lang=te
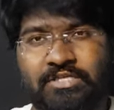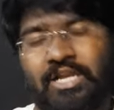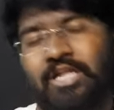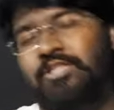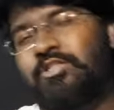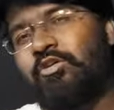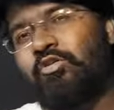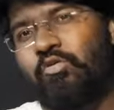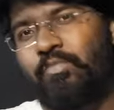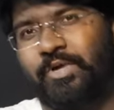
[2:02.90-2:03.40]
చాలా
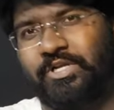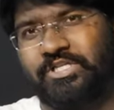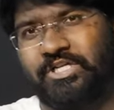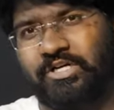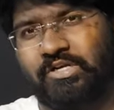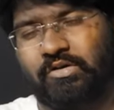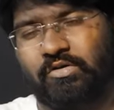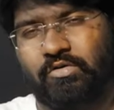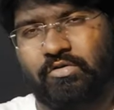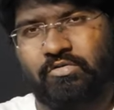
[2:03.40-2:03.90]
తక్కువ
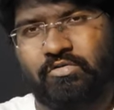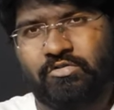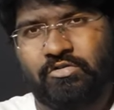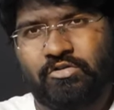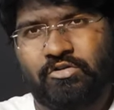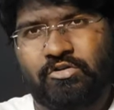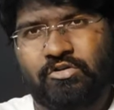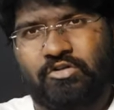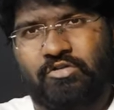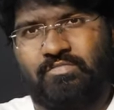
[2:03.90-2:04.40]
బడ్జెట్లో
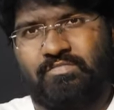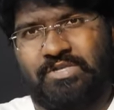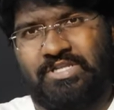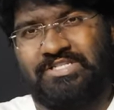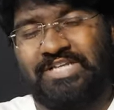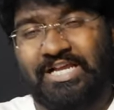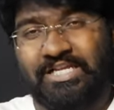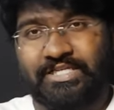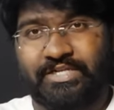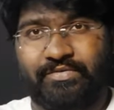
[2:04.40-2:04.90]
మన
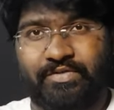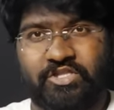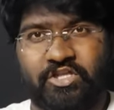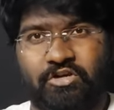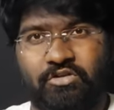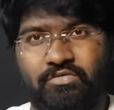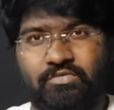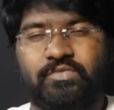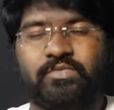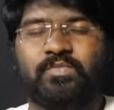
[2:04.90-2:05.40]

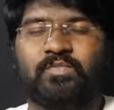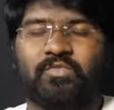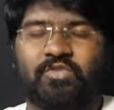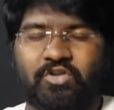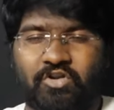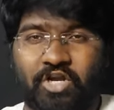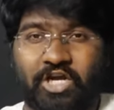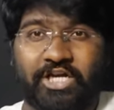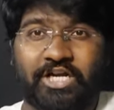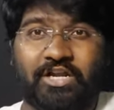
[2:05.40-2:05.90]
శాస్త్రవేత్తలు
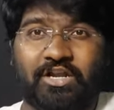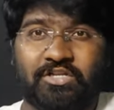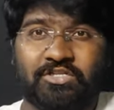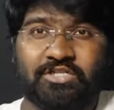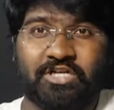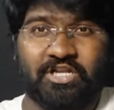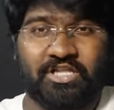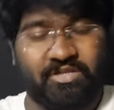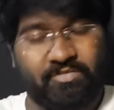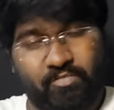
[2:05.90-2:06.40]
రాకెట్
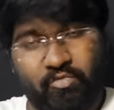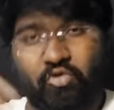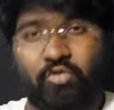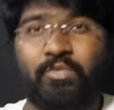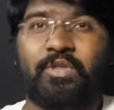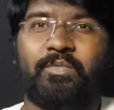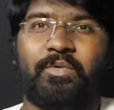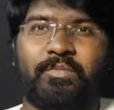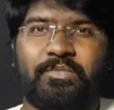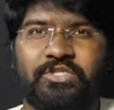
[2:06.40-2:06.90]
లాంచ్ అనేది మూడు
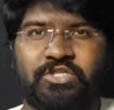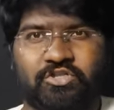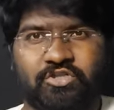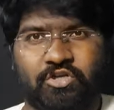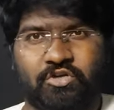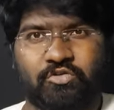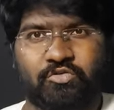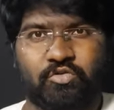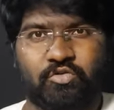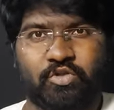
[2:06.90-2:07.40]
మీద పంపించడం
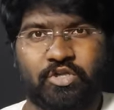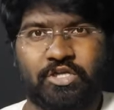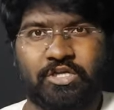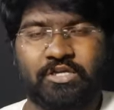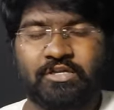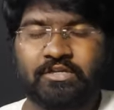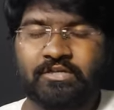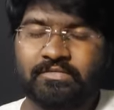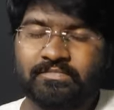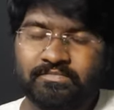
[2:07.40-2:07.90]
జరుగుతుంది
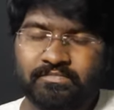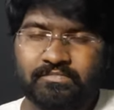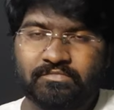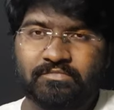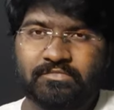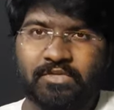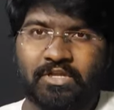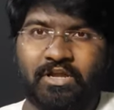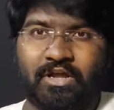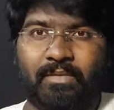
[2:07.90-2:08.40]

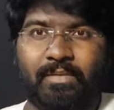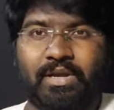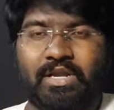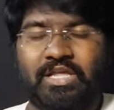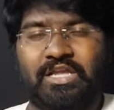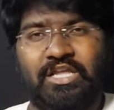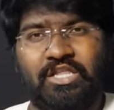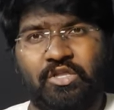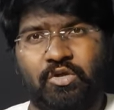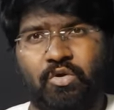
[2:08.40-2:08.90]

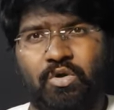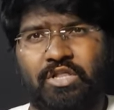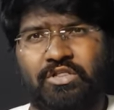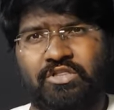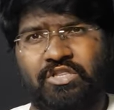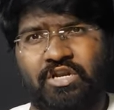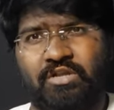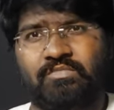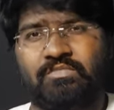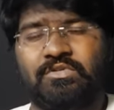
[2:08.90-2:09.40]
కాబట్టి ఇది కూడా
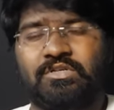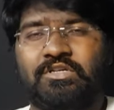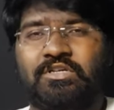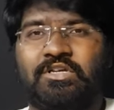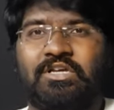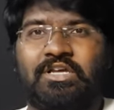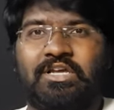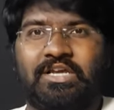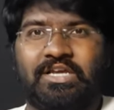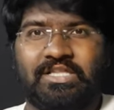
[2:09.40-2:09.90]
అందరం
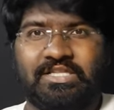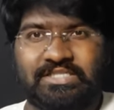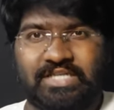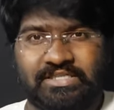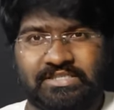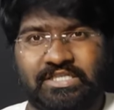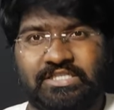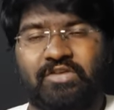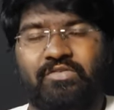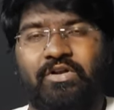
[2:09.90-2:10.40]
ఇది
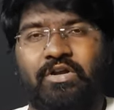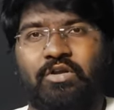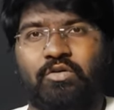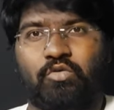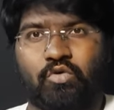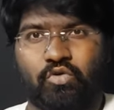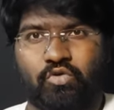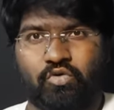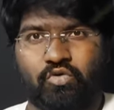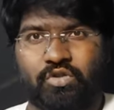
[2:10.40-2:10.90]
సక్సెస్ అవ్వాలని
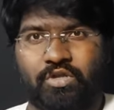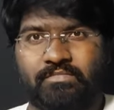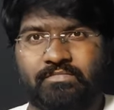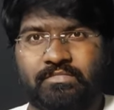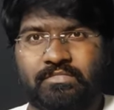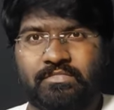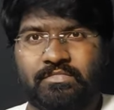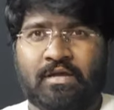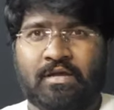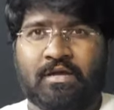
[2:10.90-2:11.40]
కోరుకుందాం
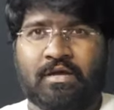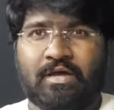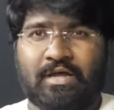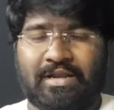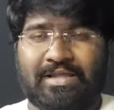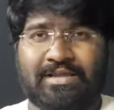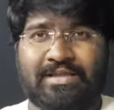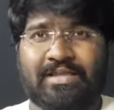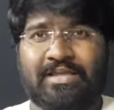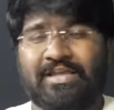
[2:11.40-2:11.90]

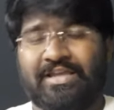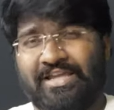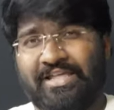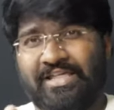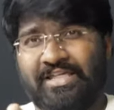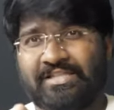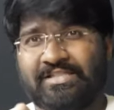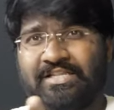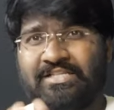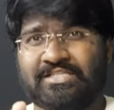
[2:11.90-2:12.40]
అలాగే
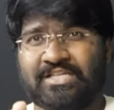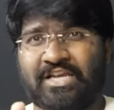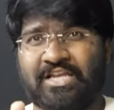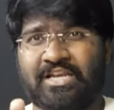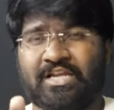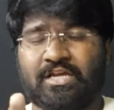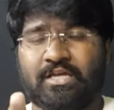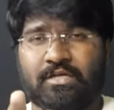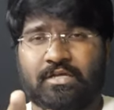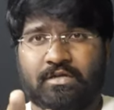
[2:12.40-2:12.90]
ఏదైతే
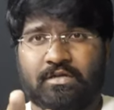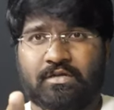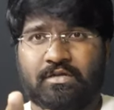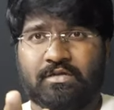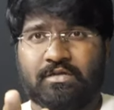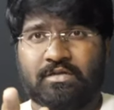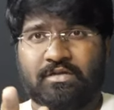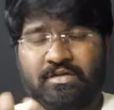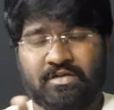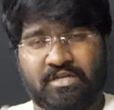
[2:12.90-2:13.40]
చైనా
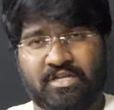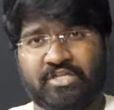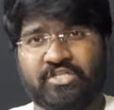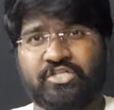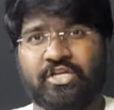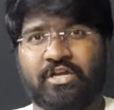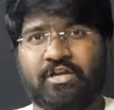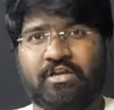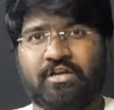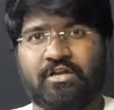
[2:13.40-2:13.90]

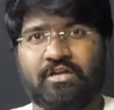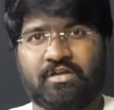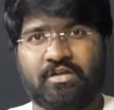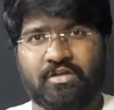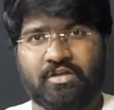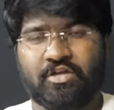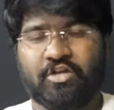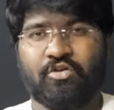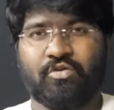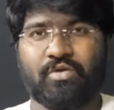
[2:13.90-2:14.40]
రష్యా
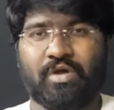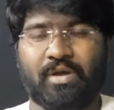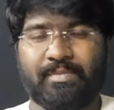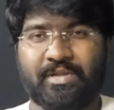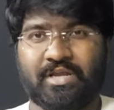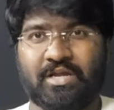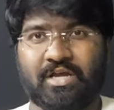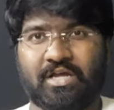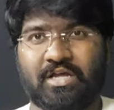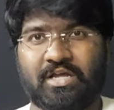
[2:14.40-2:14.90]

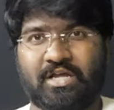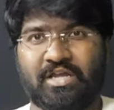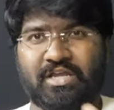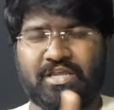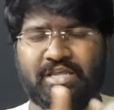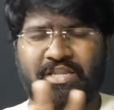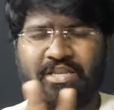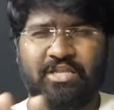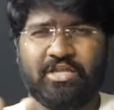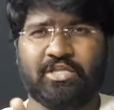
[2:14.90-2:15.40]
అమెరికా
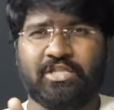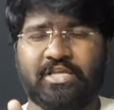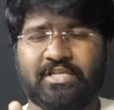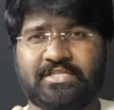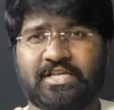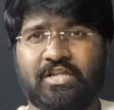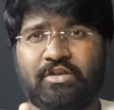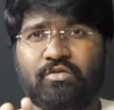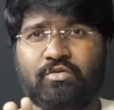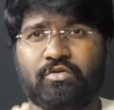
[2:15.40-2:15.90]
ఎన్ని
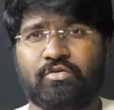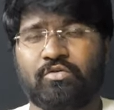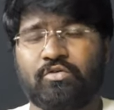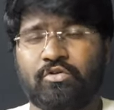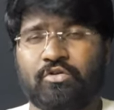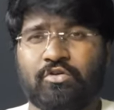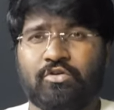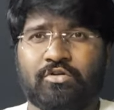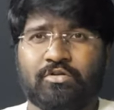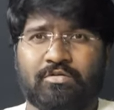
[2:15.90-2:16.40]
దేశాలు
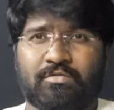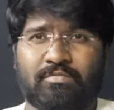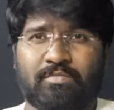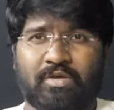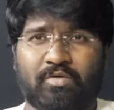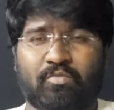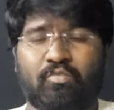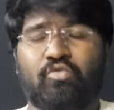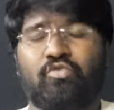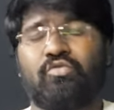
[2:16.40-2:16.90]

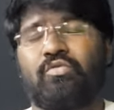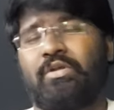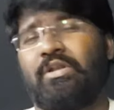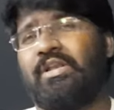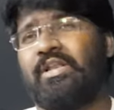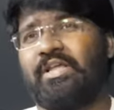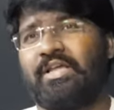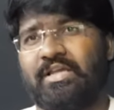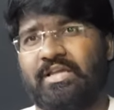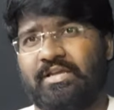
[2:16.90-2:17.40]
మేము ముందు
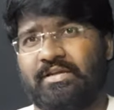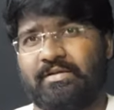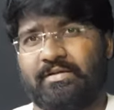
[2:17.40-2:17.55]
వెళ్ళి